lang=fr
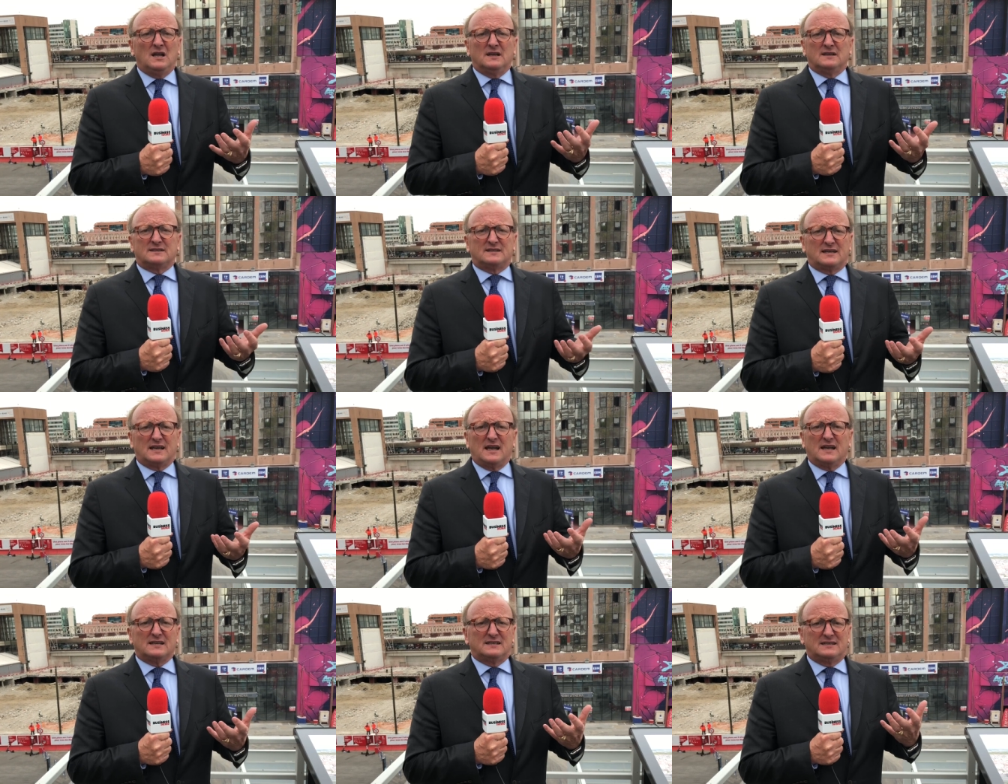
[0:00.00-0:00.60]

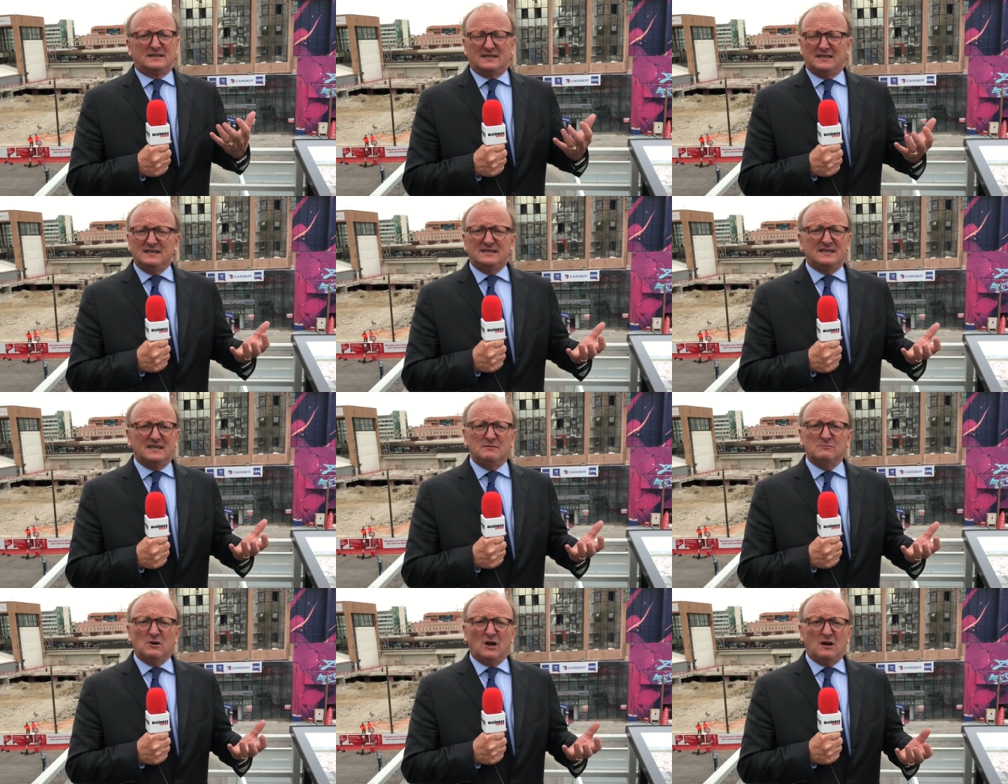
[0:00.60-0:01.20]
5,
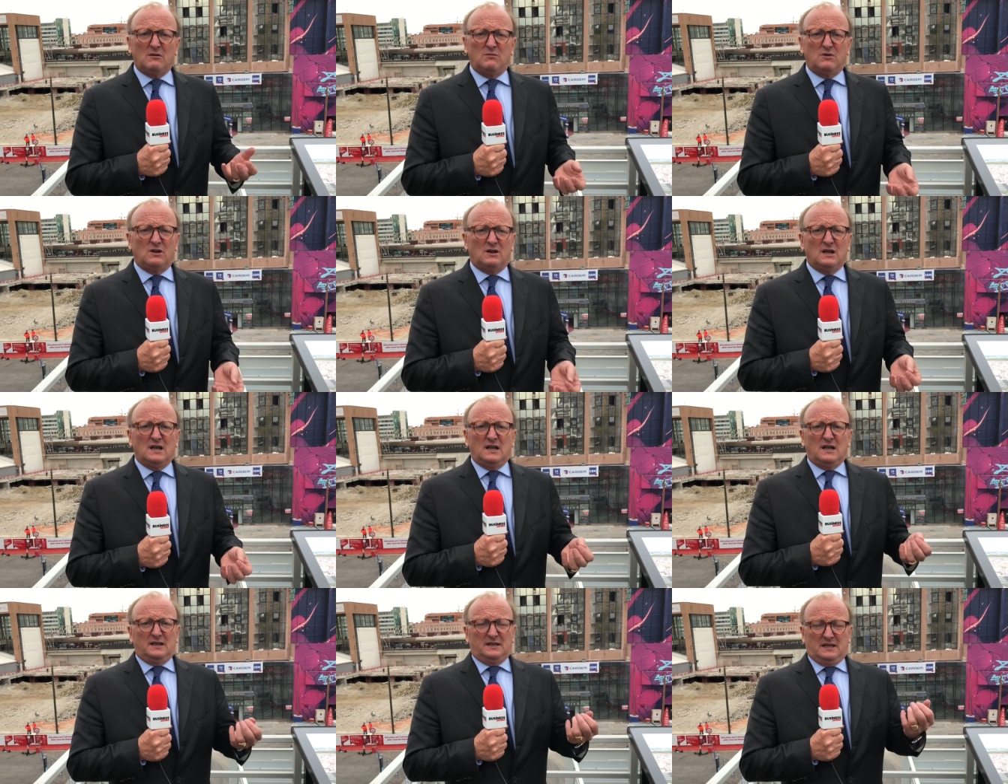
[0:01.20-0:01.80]
6 immeubles
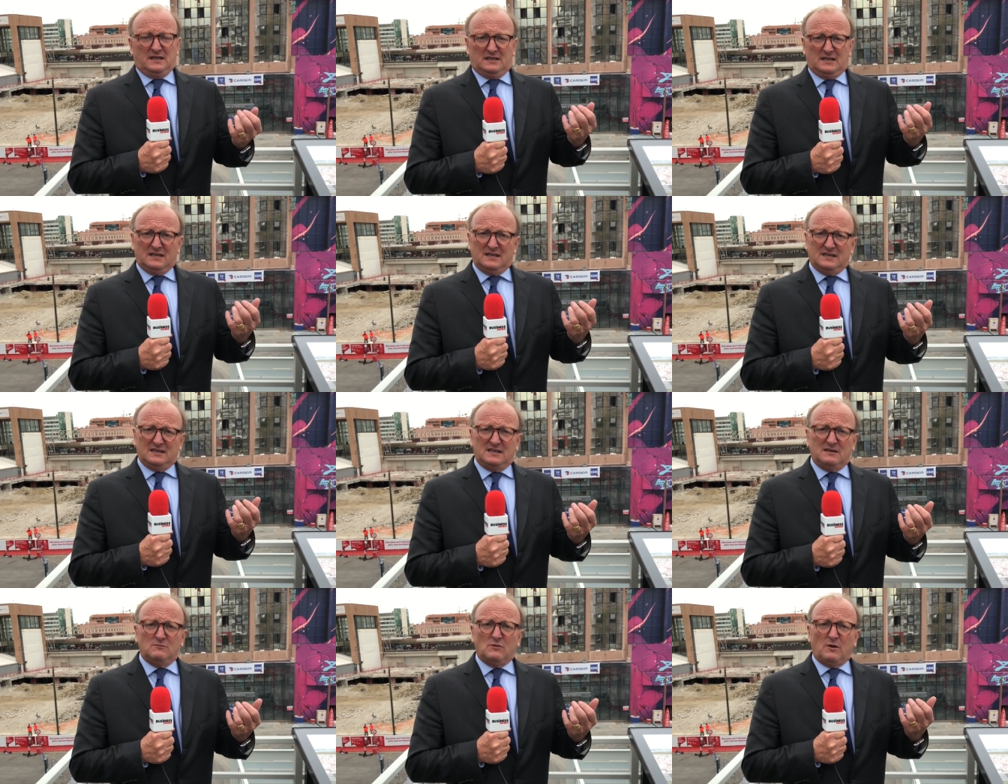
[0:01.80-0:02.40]
qui étaient
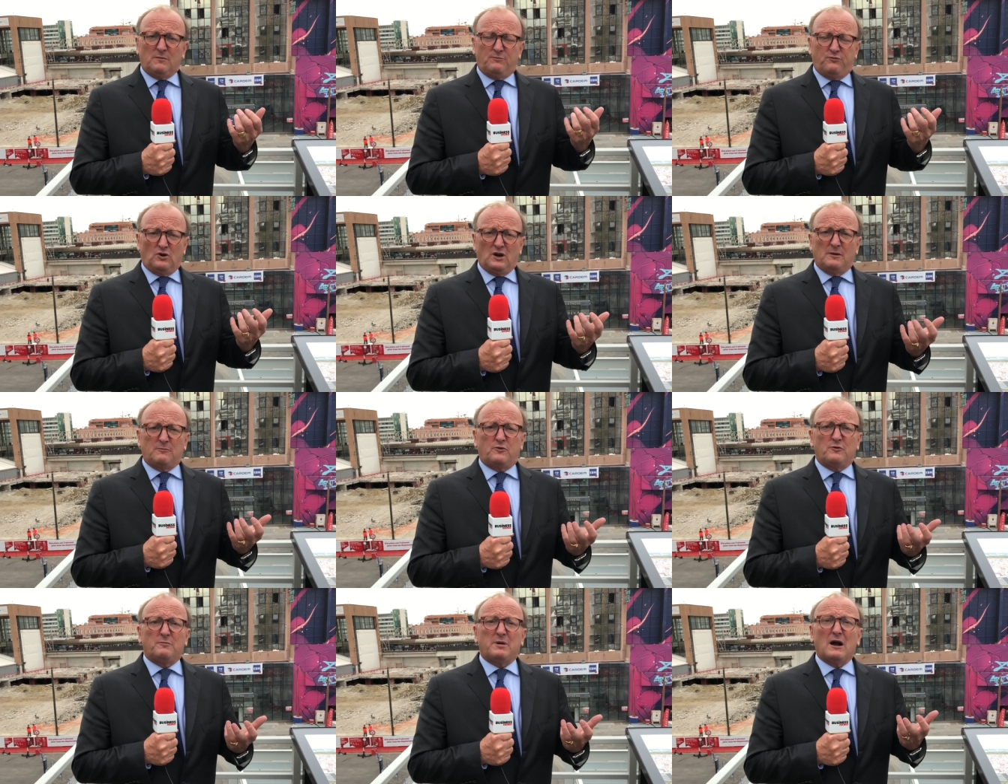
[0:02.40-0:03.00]
des immeubles pour la
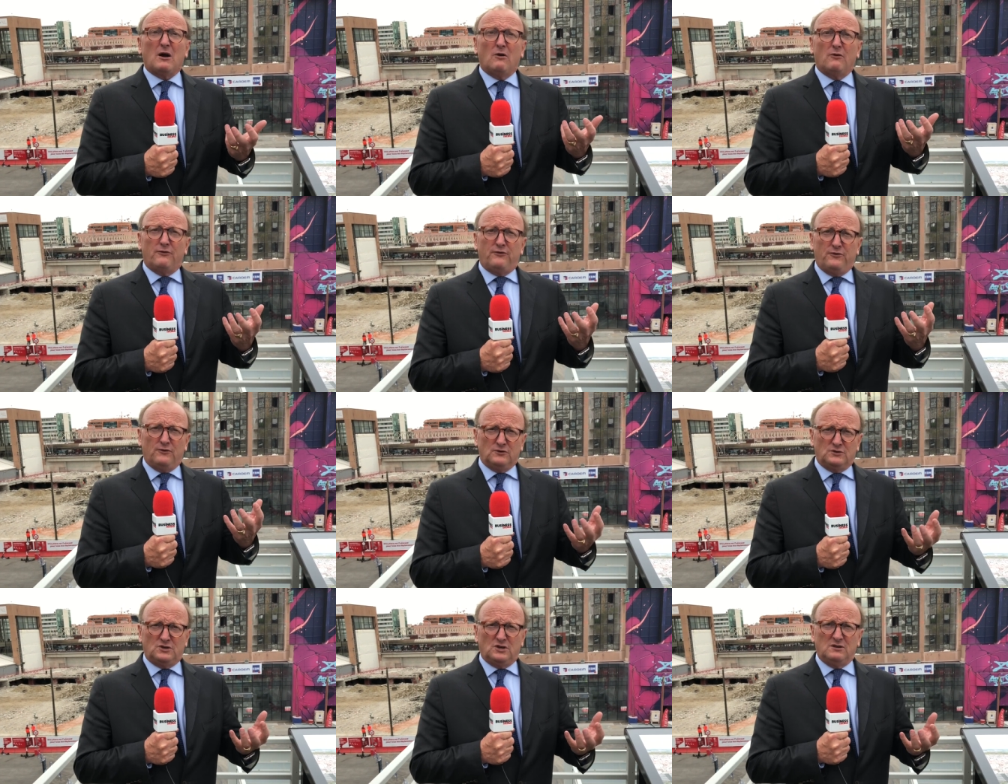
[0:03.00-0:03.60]
plupart en
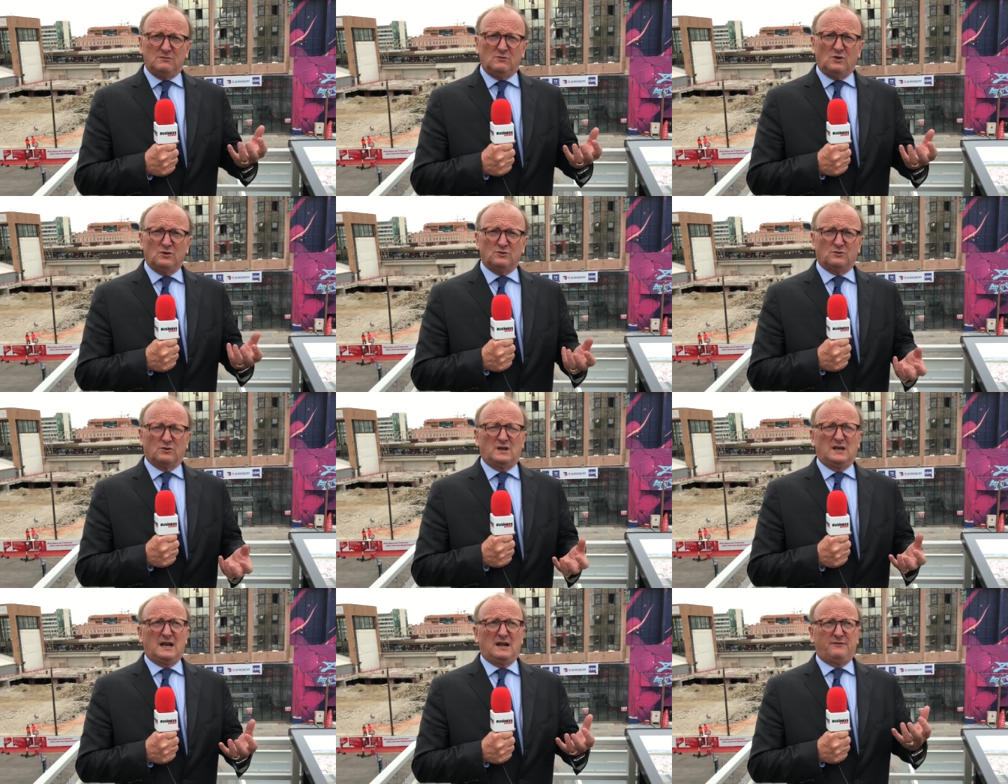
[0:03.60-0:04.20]
fonctionnement,
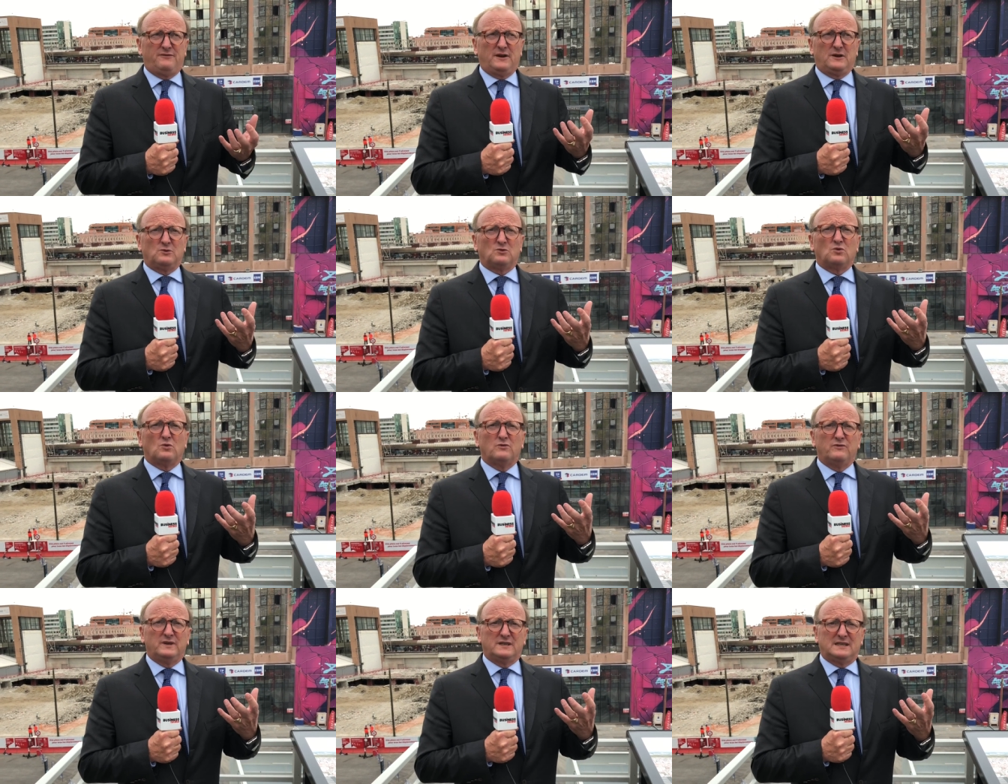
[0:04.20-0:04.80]
donc il a fallu
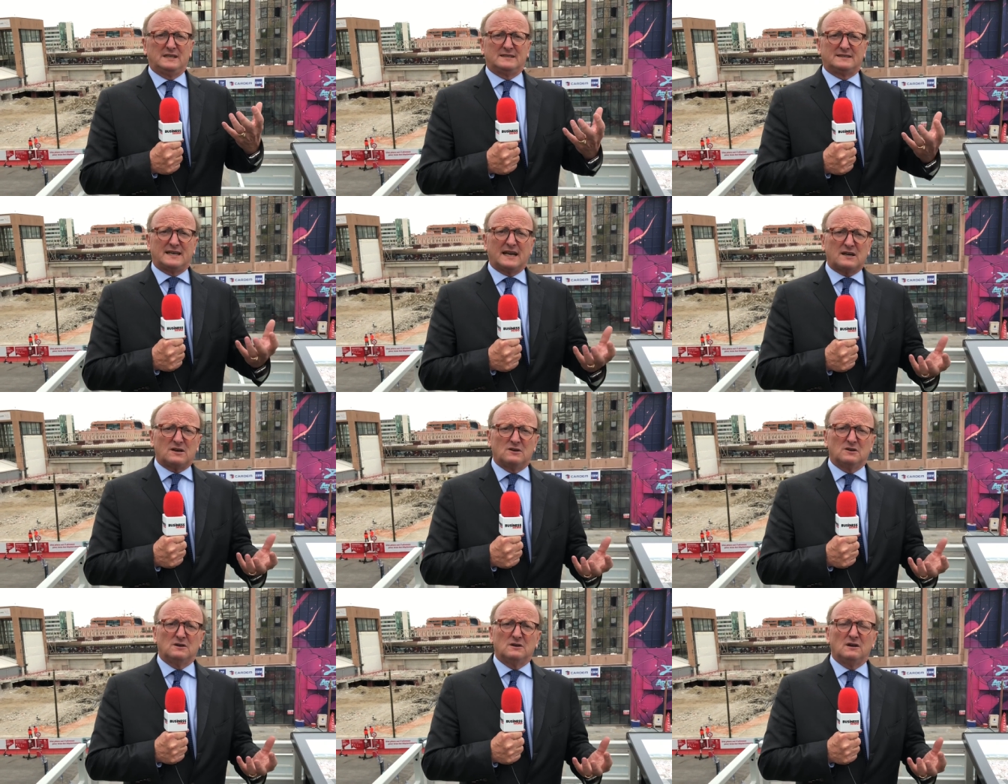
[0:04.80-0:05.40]
trouver des
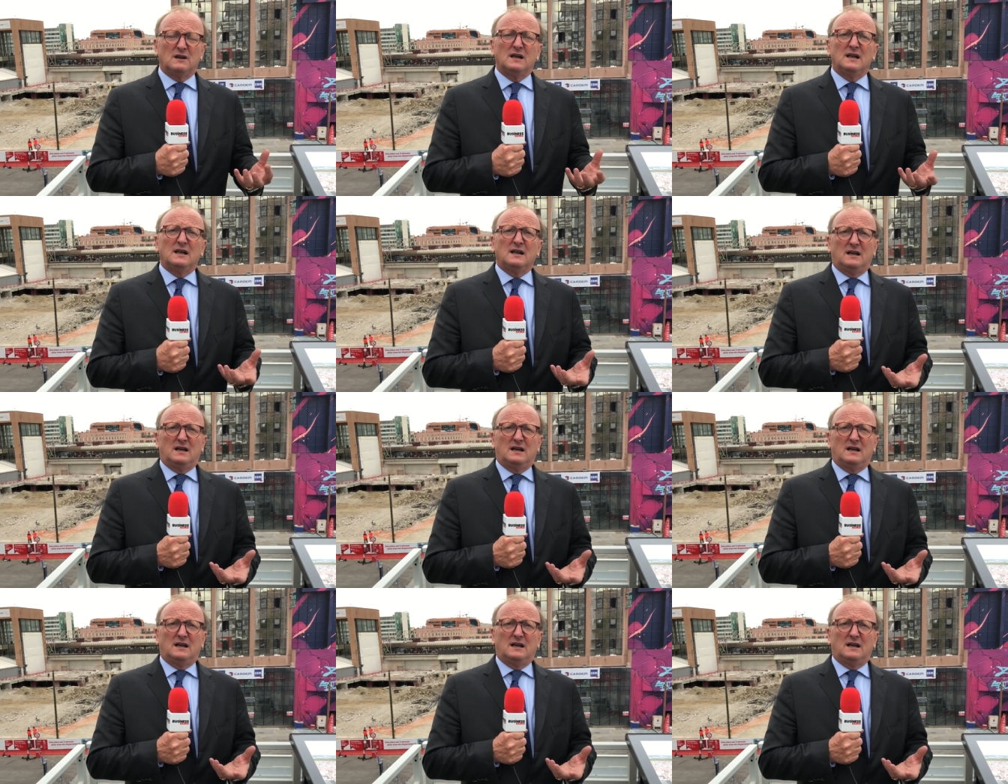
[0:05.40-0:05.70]
accords